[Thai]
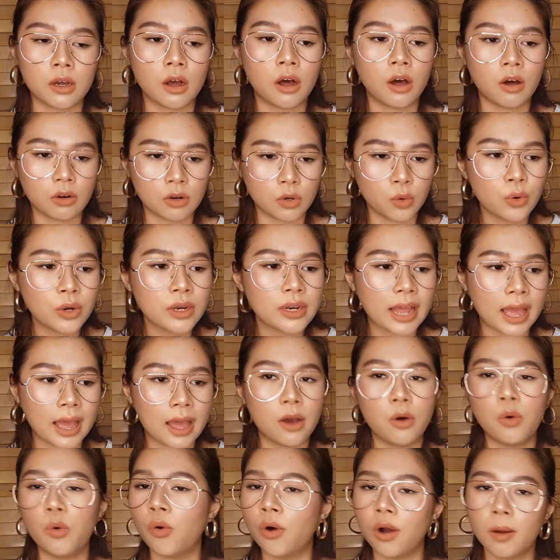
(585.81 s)
ของรุ่นเนี่ย
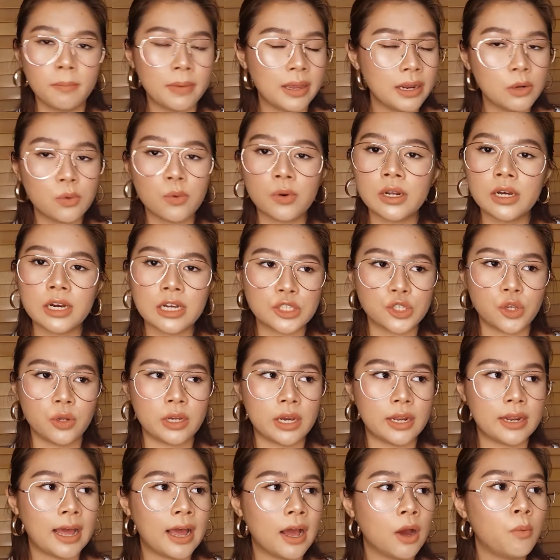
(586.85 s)
อุ๊กไม่รู้เลยจน
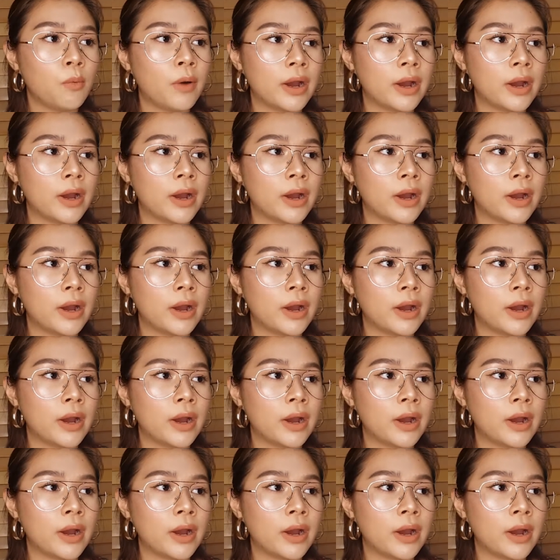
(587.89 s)
กระทั่ง